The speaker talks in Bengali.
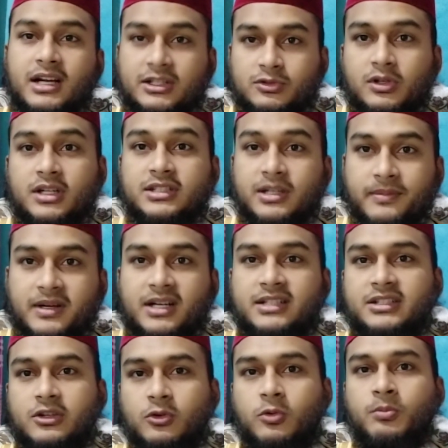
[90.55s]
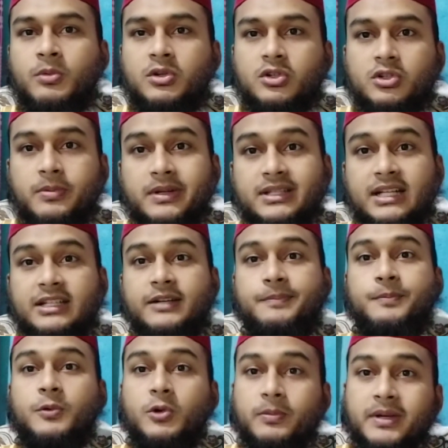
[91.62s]
রাসুলের জামানার যে উম্মত অথবা তাদের
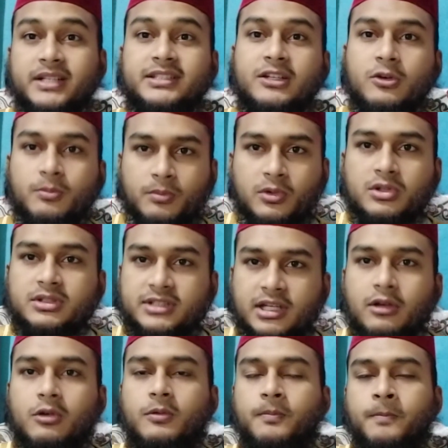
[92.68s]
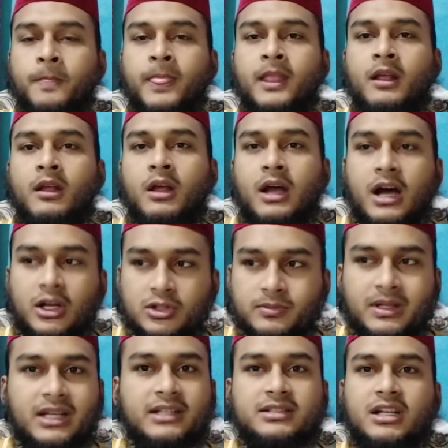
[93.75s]
পূর্বে যে উম্মত ছিল আদম
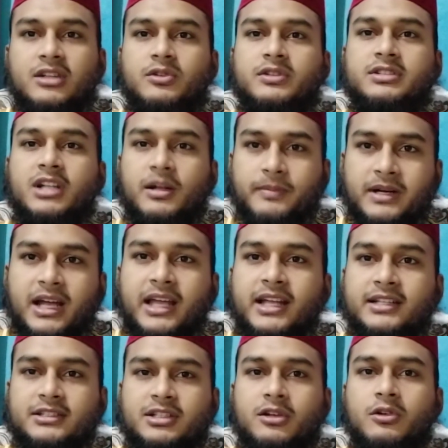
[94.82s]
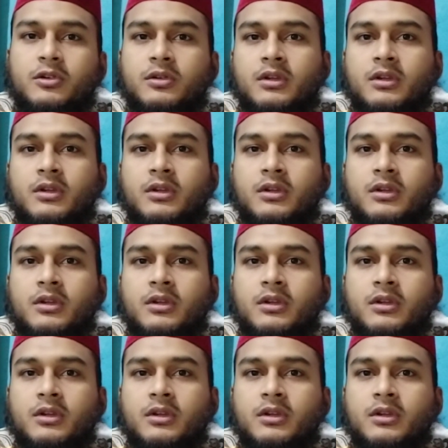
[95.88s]
আলি সালাতামের হায়াত ছিল